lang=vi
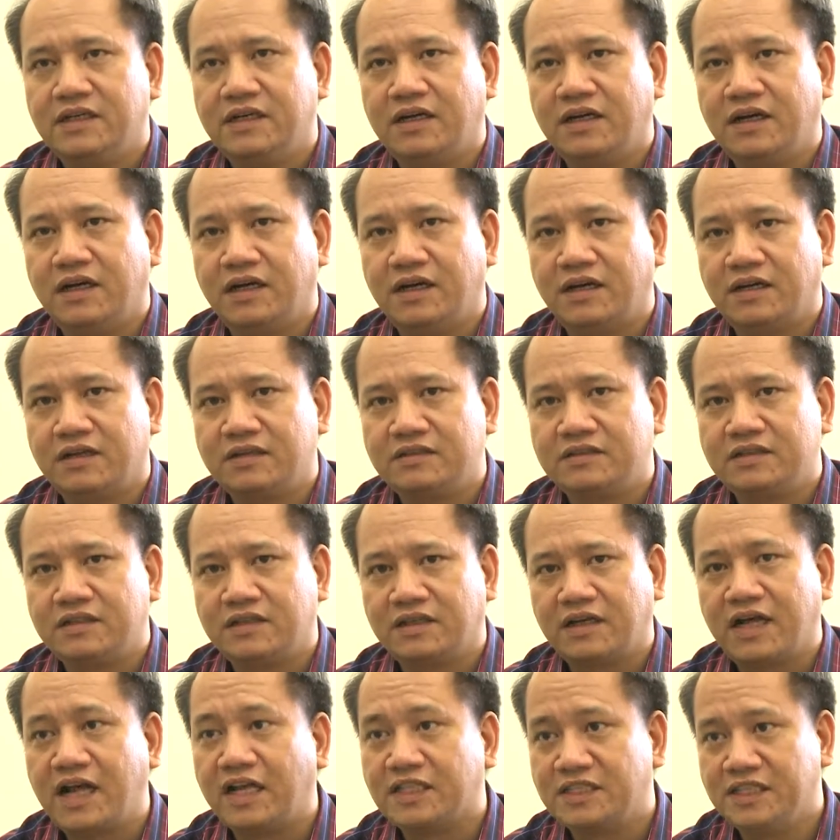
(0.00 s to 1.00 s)

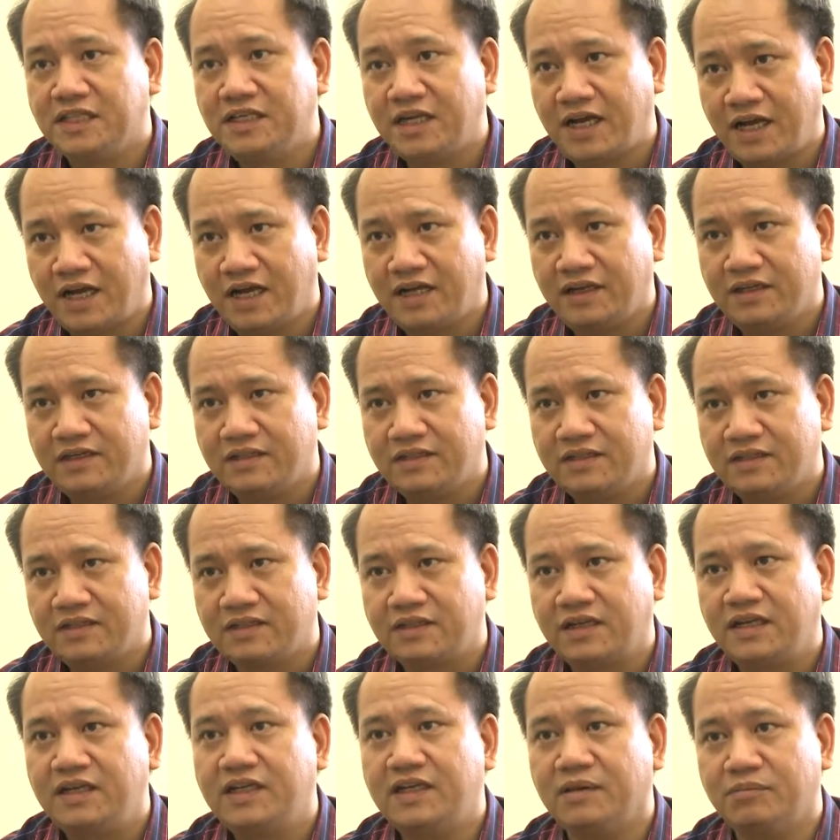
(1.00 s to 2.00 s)
ga ờ, chính hãng
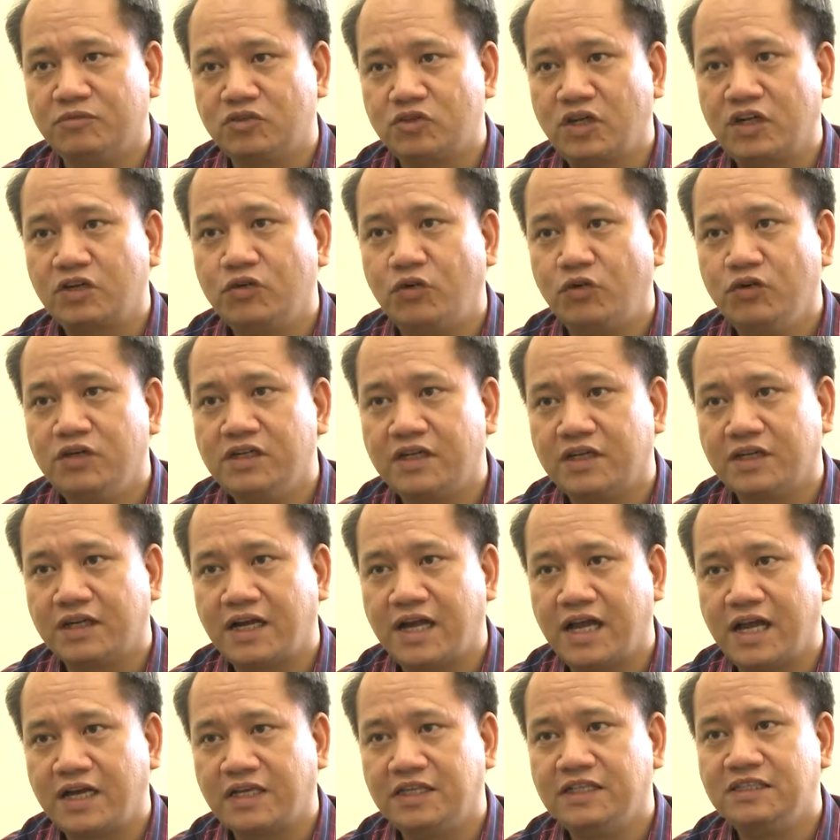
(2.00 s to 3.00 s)
cách kiểm soát khối lượng
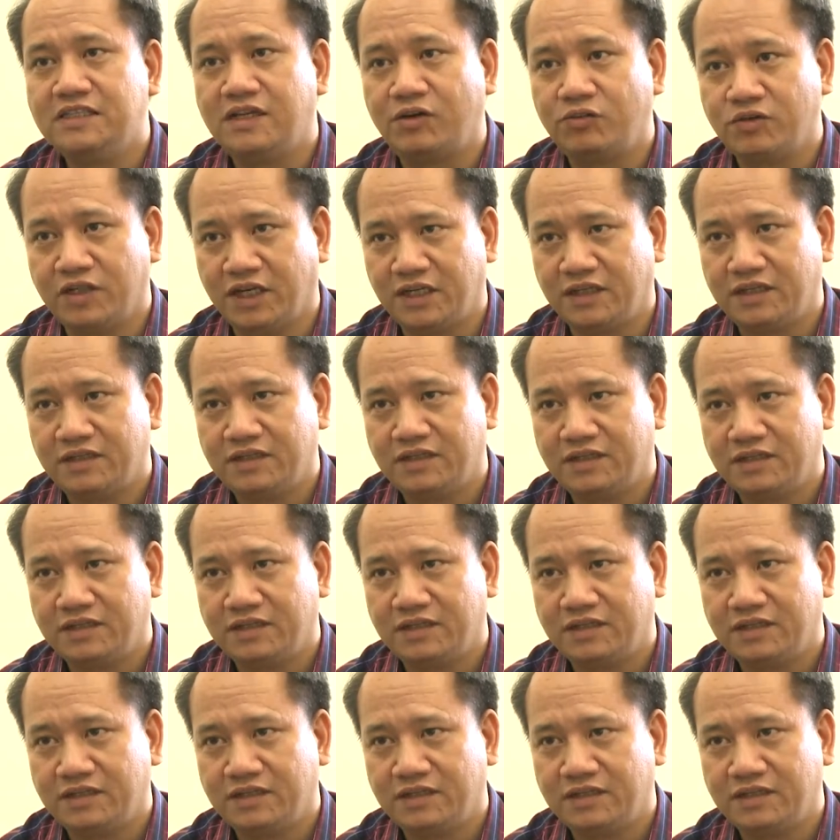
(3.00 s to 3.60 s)
ga khi giao nhận